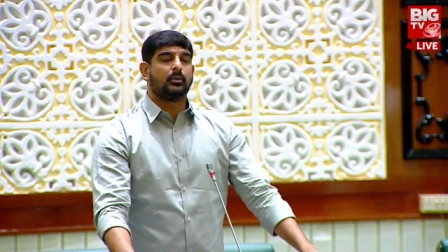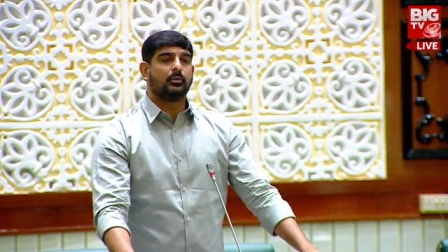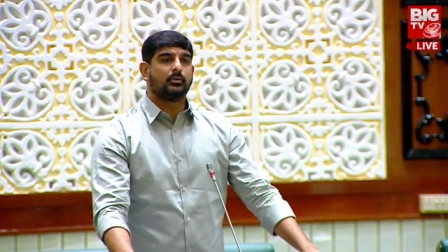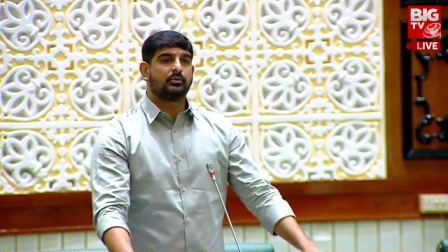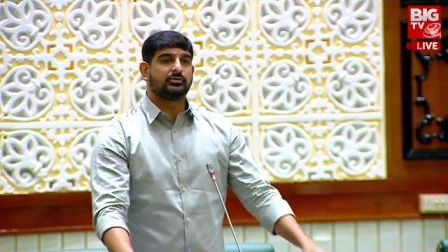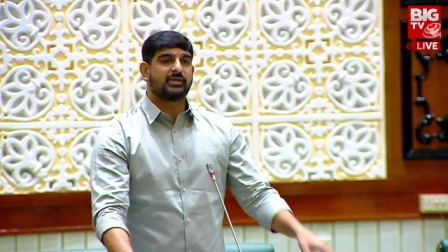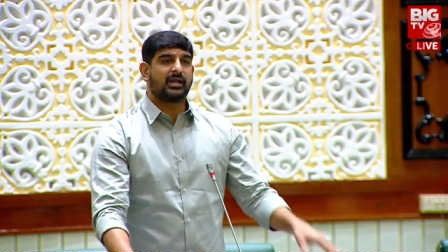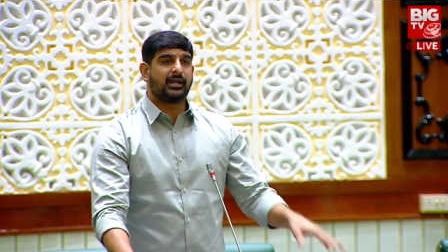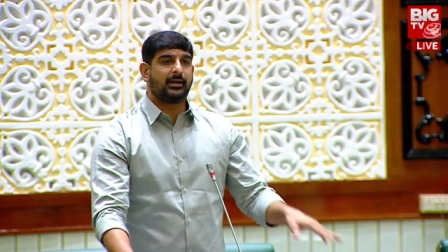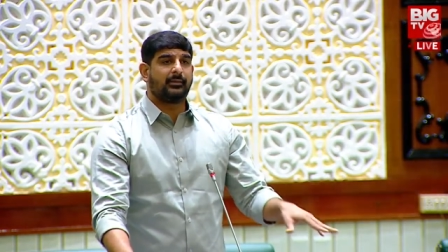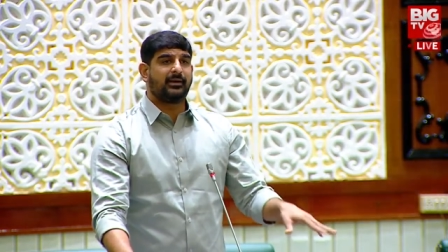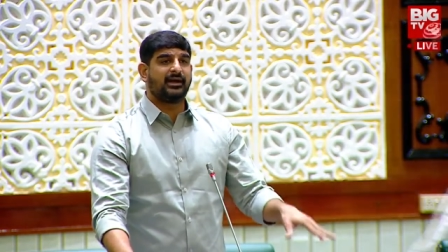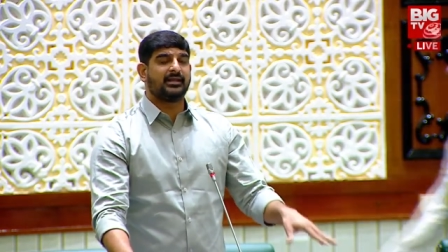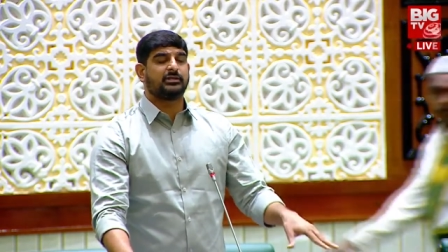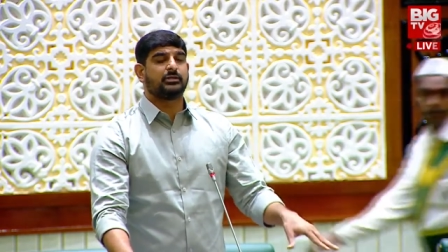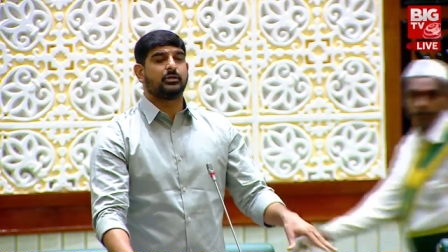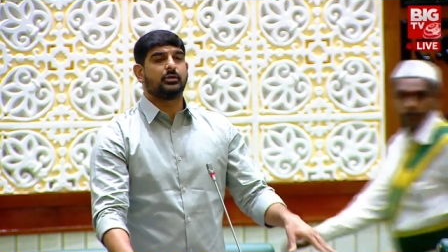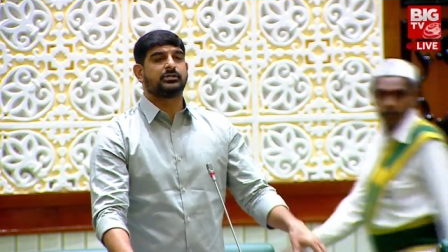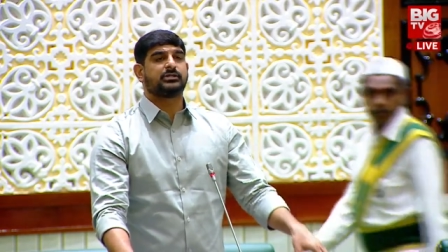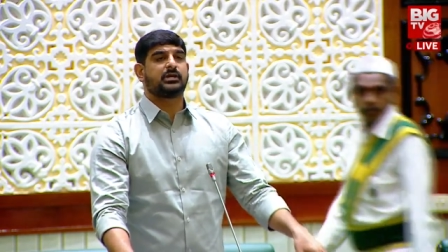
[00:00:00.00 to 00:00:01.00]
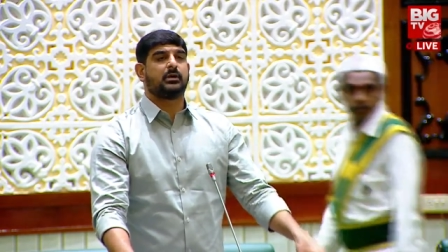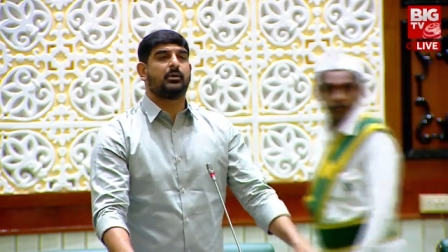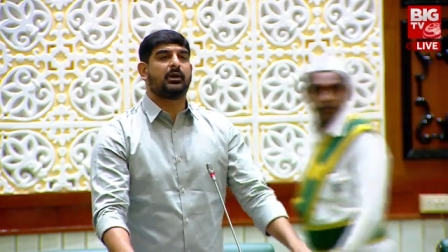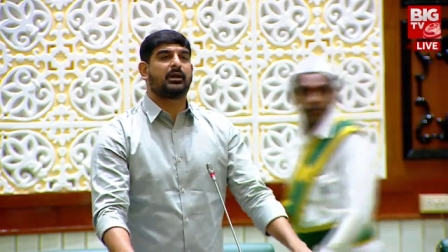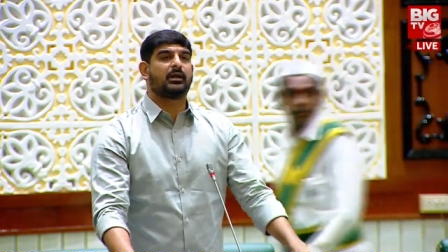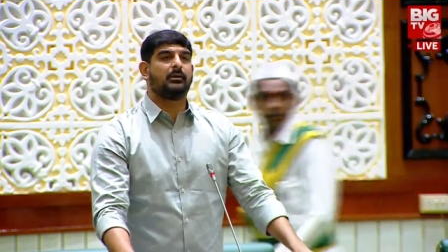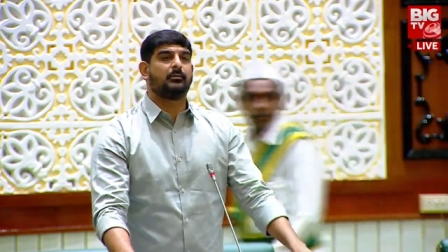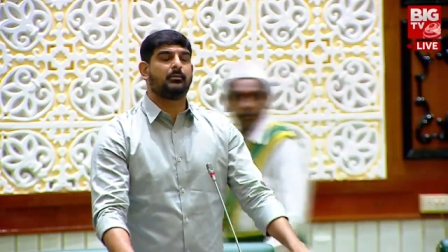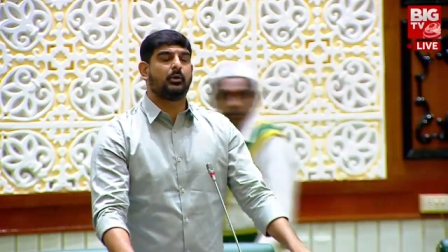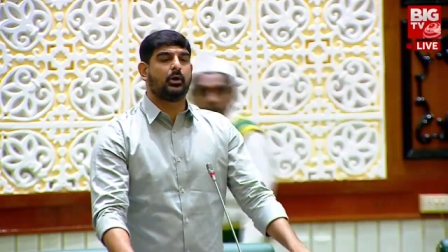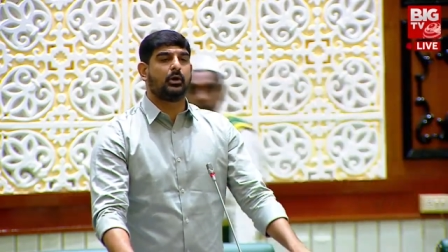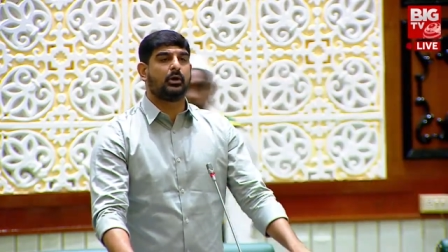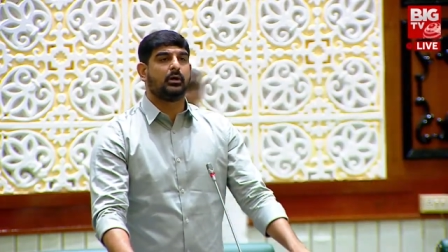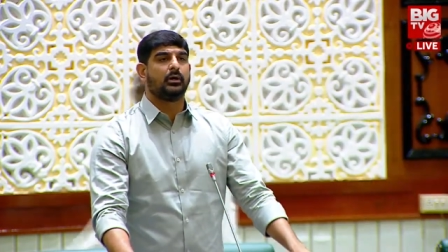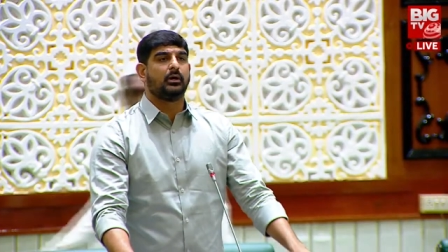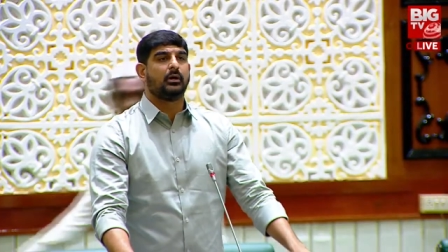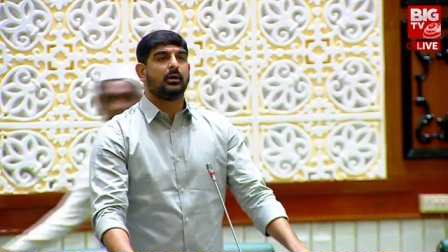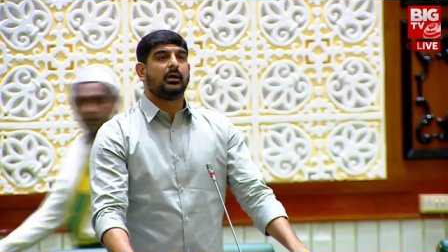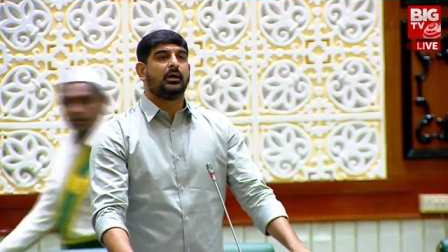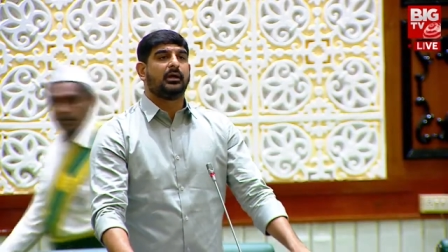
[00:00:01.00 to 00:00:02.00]
హుజరాబాద్ నియోజకవర్గంలో
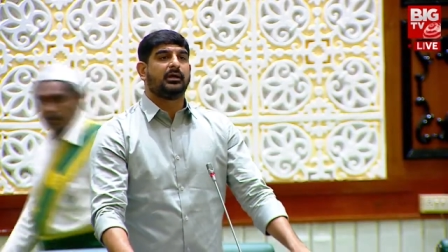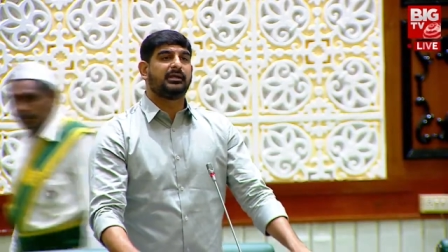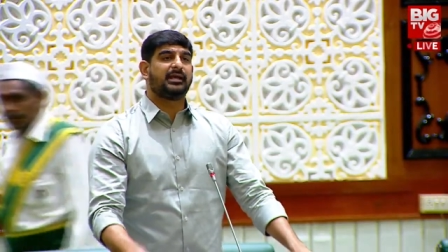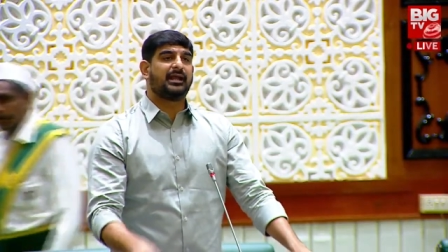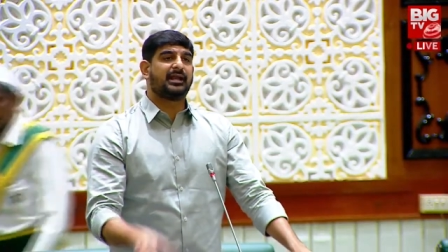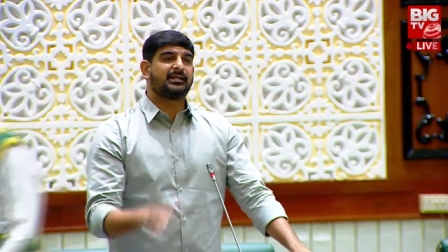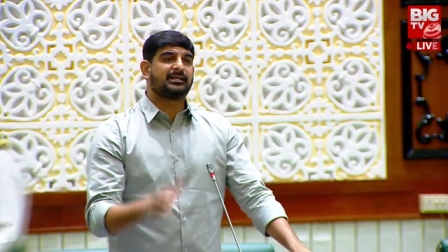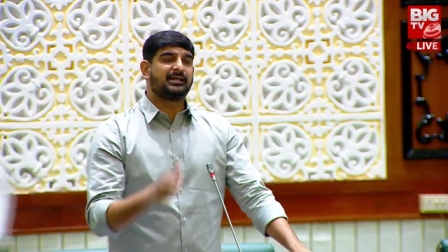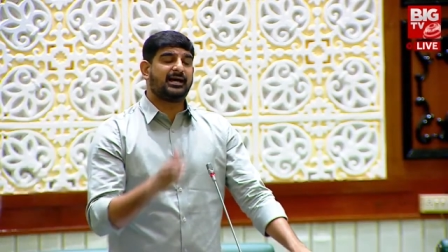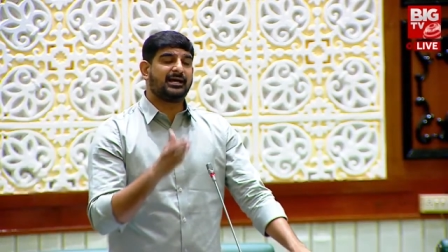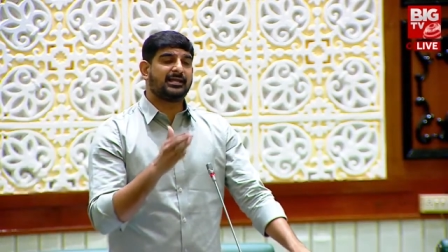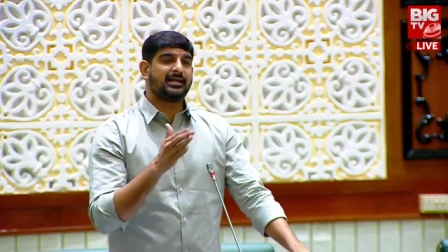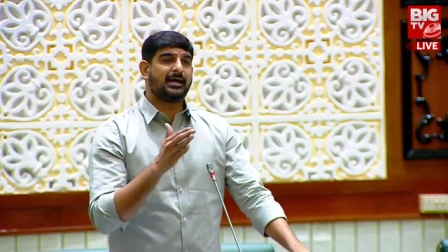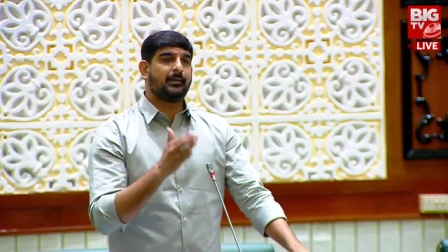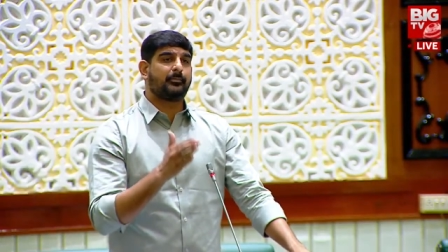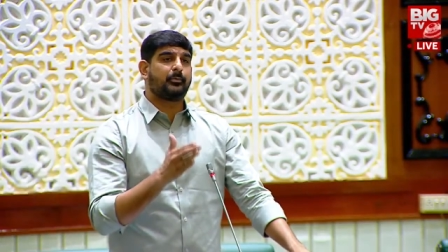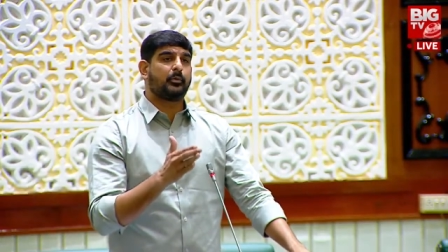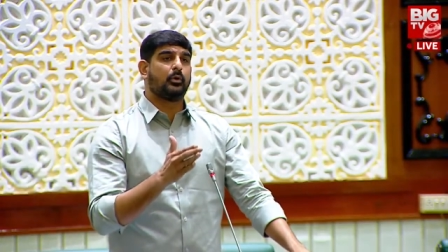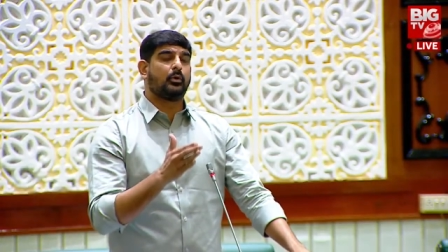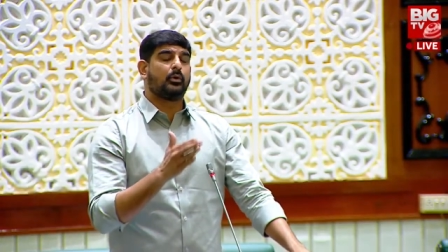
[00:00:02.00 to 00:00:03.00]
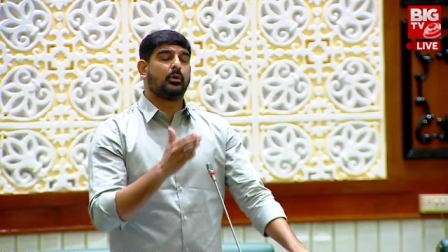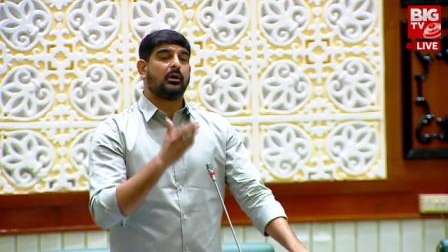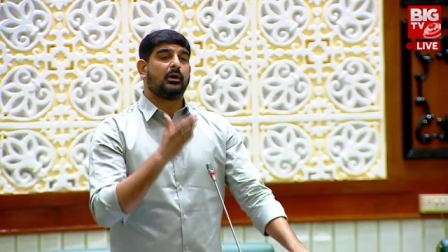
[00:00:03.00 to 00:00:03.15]
ఇలా దాదాపు